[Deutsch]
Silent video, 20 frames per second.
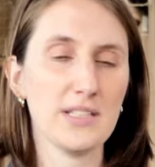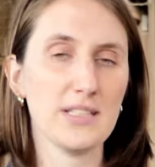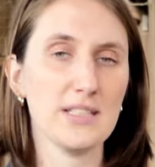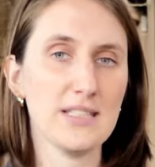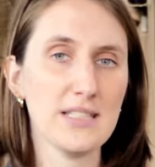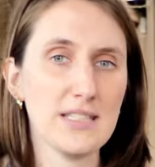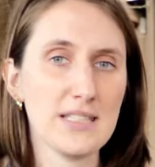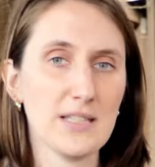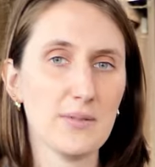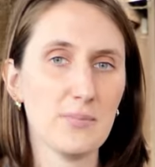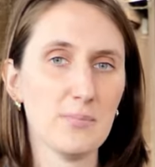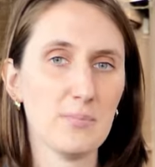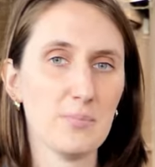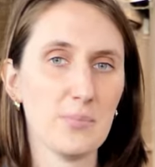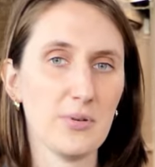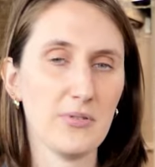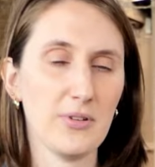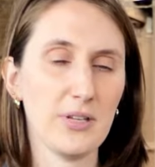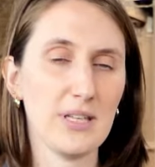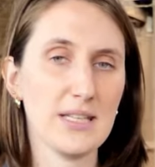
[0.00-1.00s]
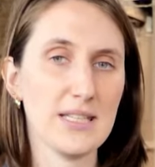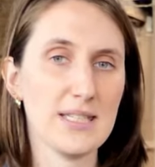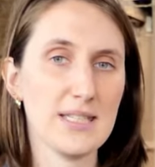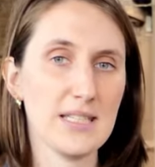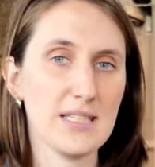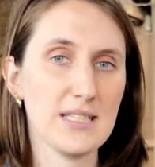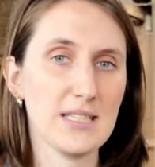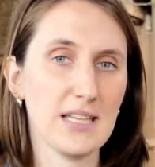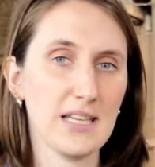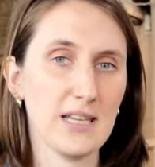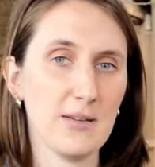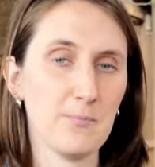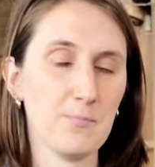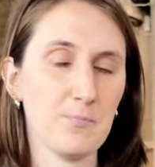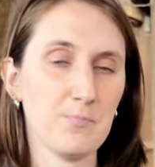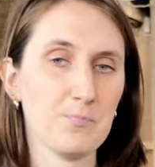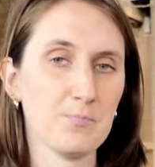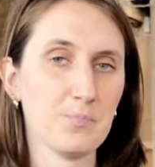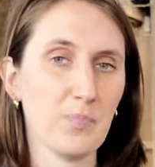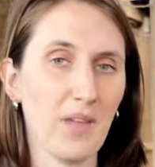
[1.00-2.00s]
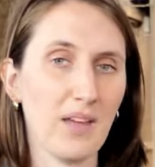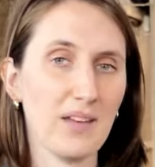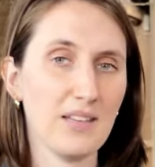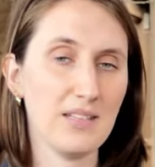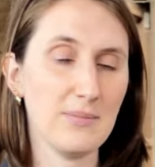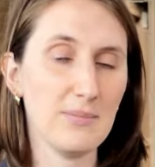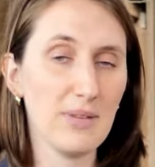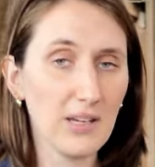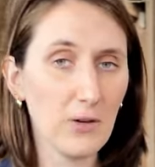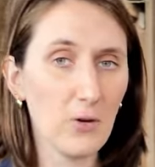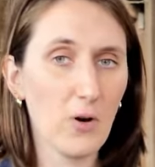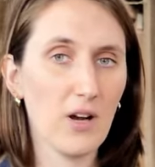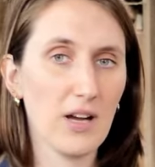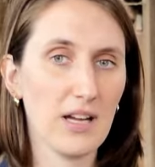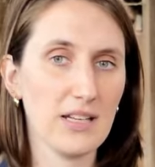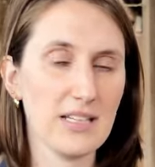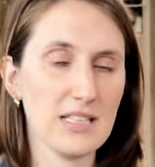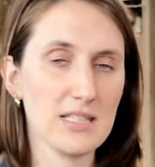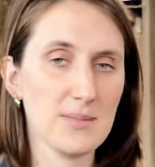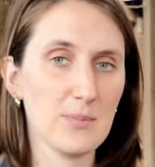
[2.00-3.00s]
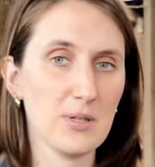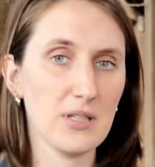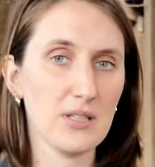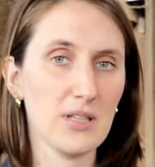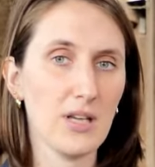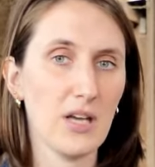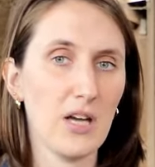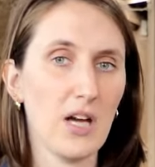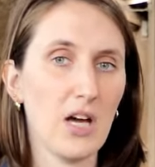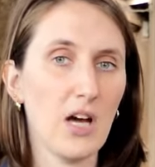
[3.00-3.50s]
in diesem befinden sich eben die Mikroorganismen